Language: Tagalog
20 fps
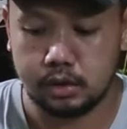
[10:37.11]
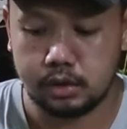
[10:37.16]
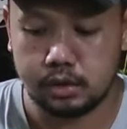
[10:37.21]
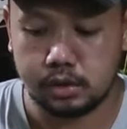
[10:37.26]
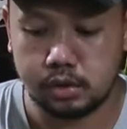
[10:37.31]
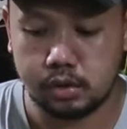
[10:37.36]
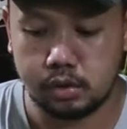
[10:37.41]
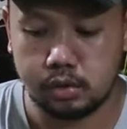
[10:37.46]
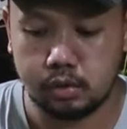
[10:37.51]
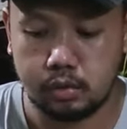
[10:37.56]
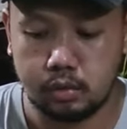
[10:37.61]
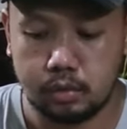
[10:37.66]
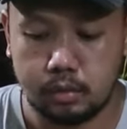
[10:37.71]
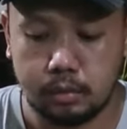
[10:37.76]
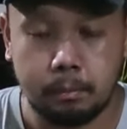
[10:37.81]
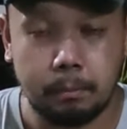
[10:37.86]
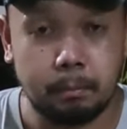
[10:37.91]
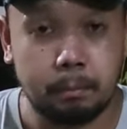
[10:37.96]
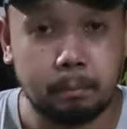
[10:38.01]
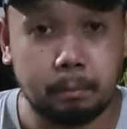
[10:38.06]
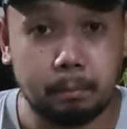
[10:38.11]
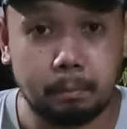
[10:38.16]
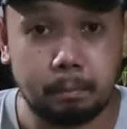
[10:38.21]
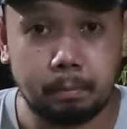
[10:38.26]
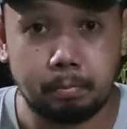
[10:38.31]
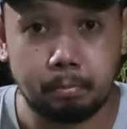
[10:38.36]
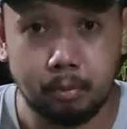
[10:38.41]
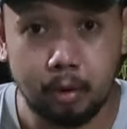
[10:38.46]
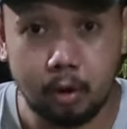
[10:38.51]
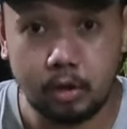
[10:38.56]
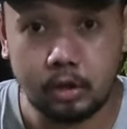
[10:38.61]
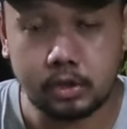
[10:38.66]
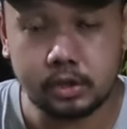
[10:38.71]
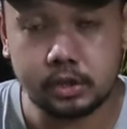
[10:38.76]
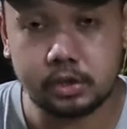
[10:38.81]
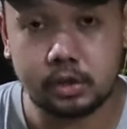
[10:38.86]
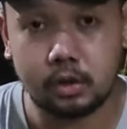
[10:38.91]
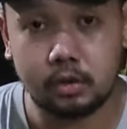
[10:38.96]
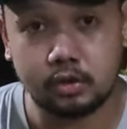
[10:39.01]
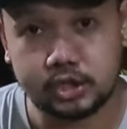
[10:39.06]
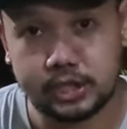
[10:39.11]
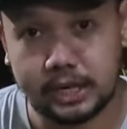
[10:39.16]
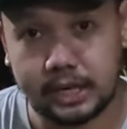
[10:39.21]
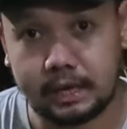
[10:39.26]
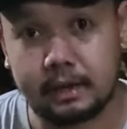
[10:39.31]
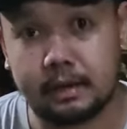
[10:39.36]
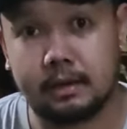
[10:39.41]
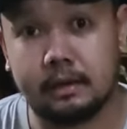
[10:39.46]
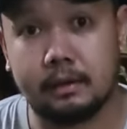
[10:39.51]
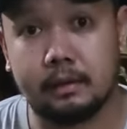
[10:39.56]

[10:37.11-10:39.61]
So, malls, check.